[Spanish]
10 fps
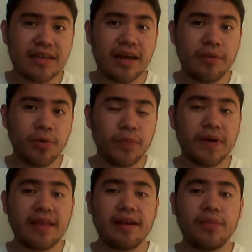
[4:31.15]
estaría muy
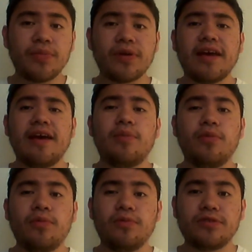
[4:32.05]
padre porque
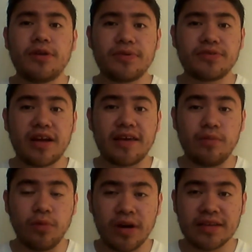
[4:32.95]
amo mucho al personaje
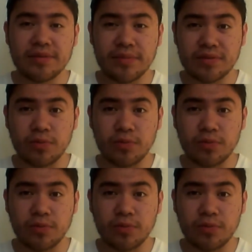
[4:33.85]
de Mona, se me